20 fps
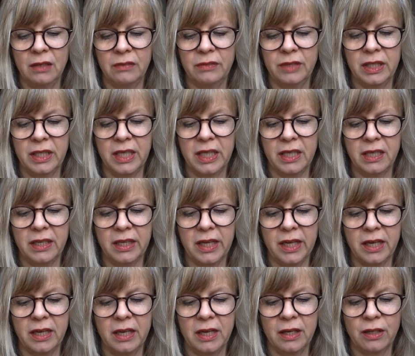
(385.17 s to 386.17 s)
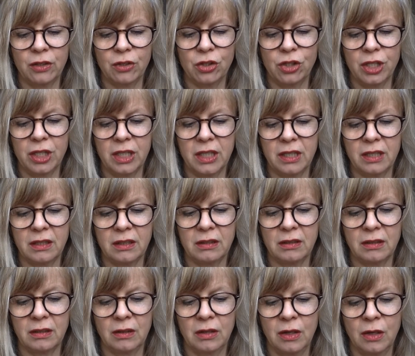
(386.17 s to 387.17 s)
wie Kinder
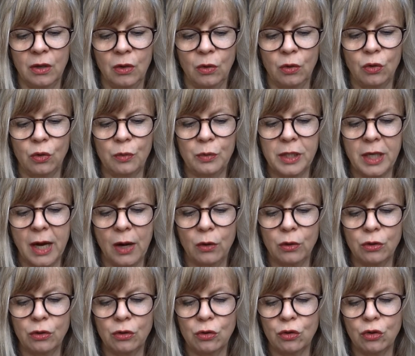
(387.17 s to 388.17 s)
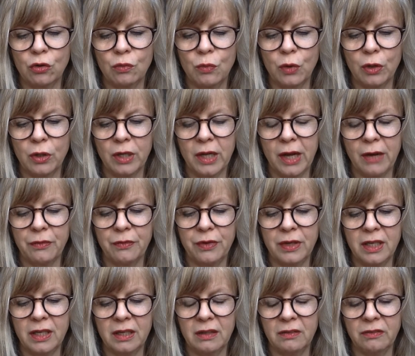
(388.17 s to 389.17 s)
Geschichten. Und um sie auszuschmücken,
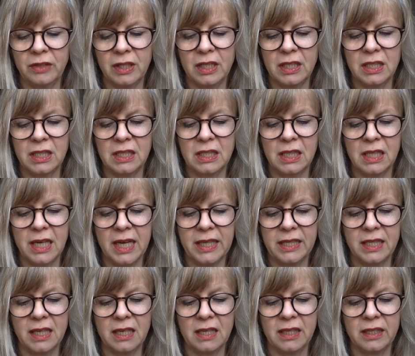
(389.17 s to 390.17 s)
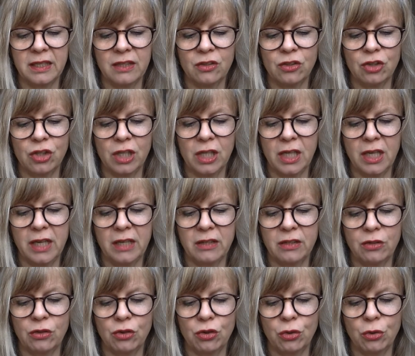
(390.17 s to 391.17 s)
erfinden wir diese lächerlichen,
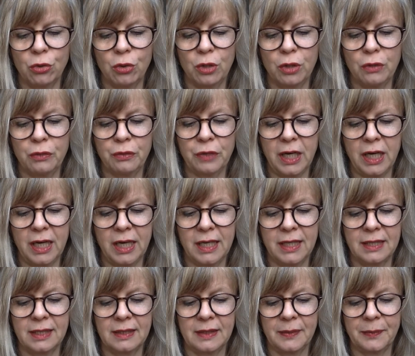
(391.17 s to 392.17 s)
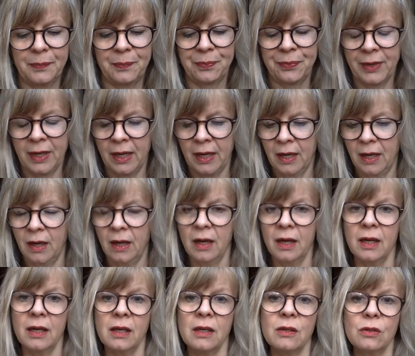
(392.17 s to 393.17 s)
schillernden, schönen Phrasen.
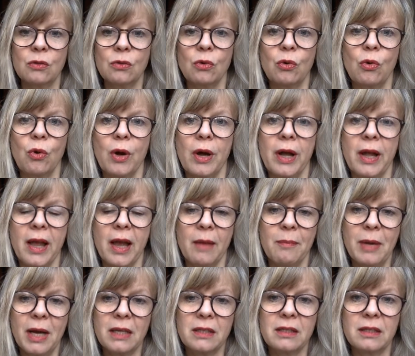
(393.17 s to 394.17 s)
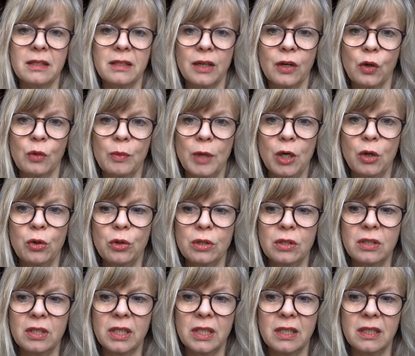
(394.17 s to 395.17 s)
So, er macht sich darüber
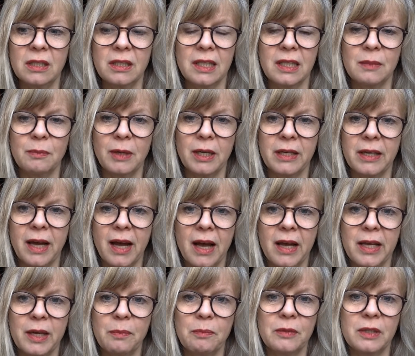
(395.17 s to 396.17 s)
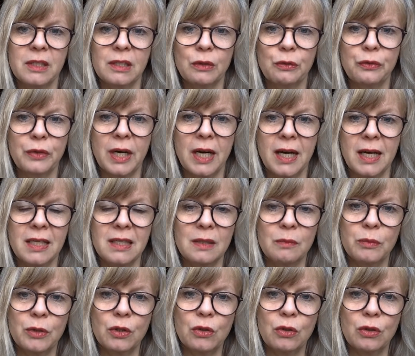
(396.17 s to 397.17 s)
lustig, dass man da eben diese
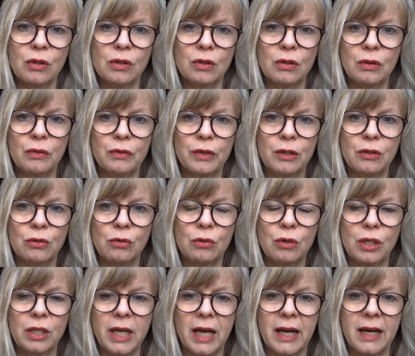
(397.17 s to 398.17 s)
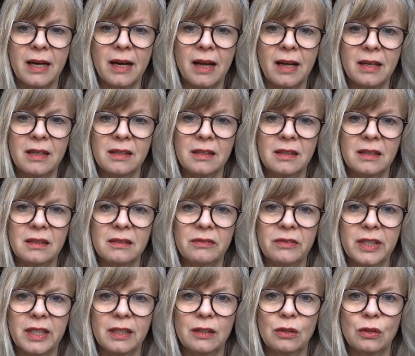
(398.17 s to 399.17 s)
Phrasen benutzt und versucht, einen anderen
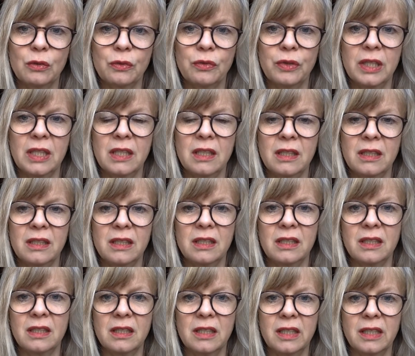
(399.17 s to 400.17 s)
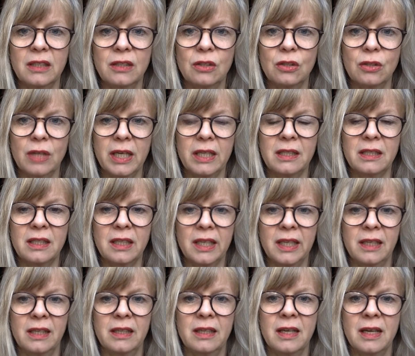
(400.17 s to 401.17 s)
Weg zu finden, diese Dinge zu
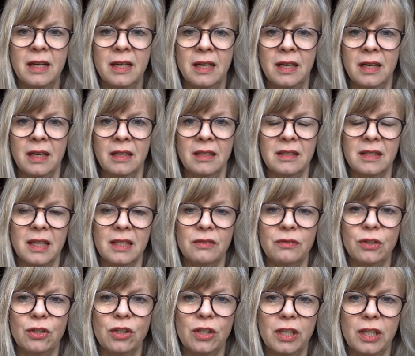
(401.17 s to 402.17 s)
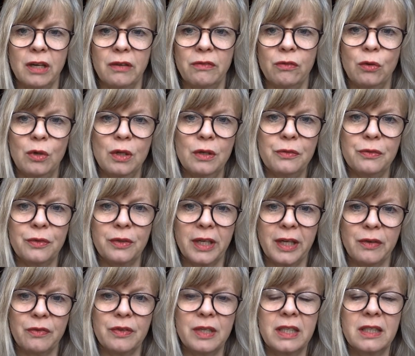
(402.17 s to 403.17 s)
erzählen. Das heißt, Virginia Woolf
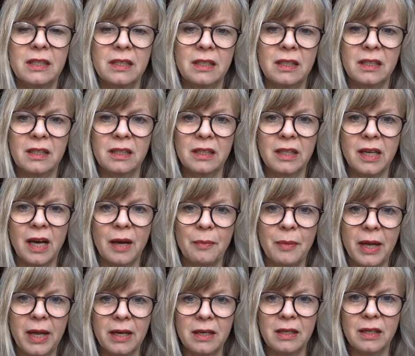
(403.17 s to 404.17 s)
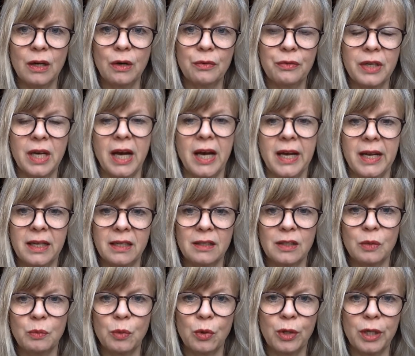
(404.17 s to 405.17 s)
reflektiert hier am Ende auf ihr
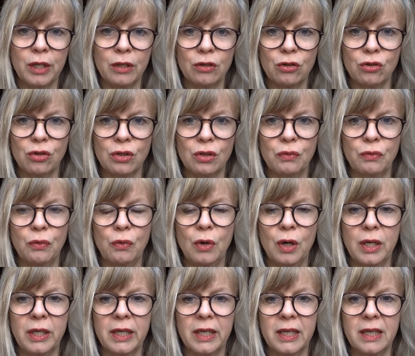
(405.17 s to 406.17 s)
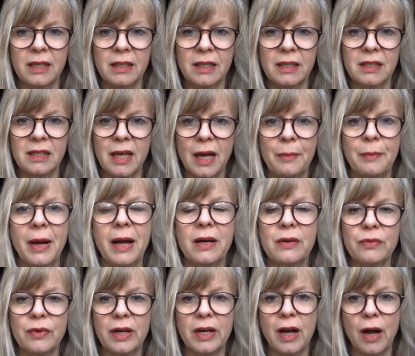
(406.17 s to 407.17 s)
eigenes poetisches Vorgehen, das sie am
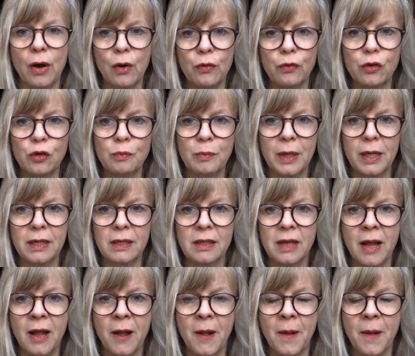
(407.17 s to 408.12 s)
Anfang aufspannt.